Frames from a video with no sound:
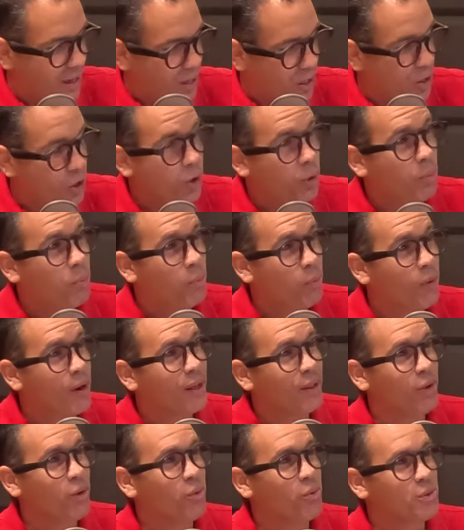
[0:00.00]
No
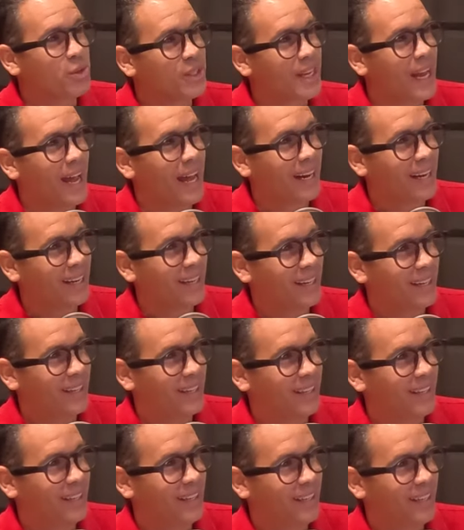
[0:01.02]
puedo usar. Si no
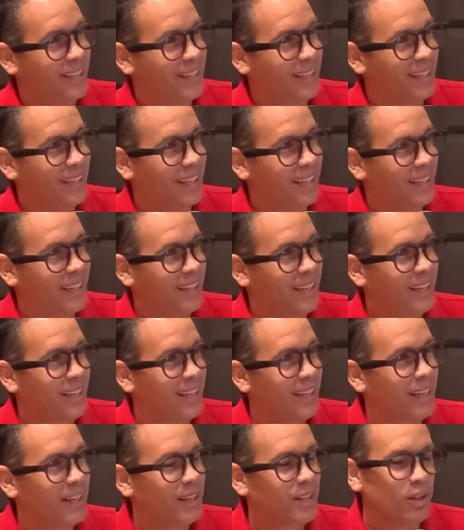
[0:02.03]
nos dicen, no nos damos cuenta,
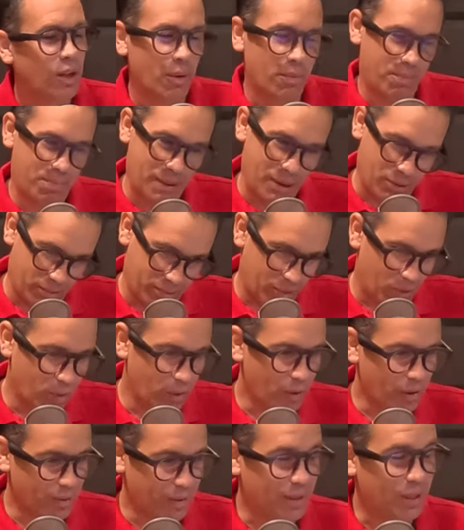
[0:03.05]
¿eh, Juan? No, pero
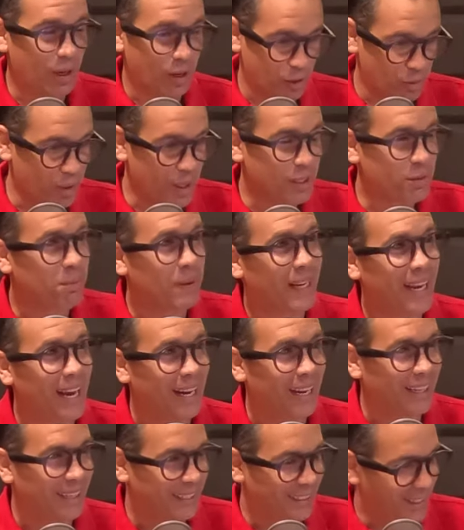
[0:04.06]
uno se los voy a
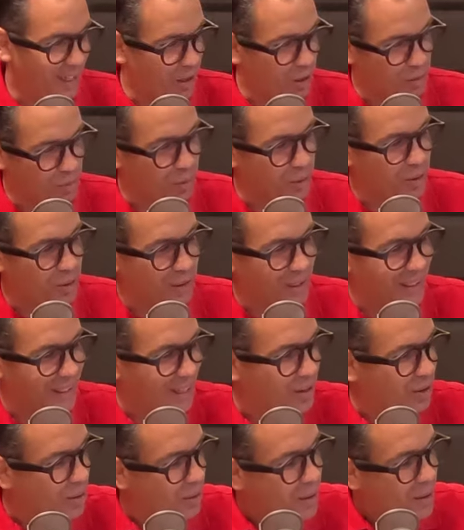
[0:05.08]
explicar ah, de los muchos que
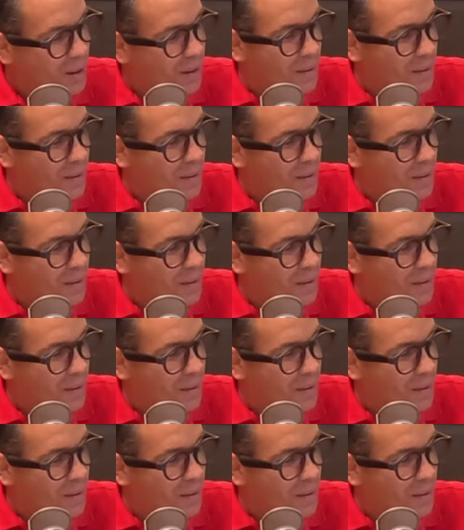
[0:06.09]
tengo.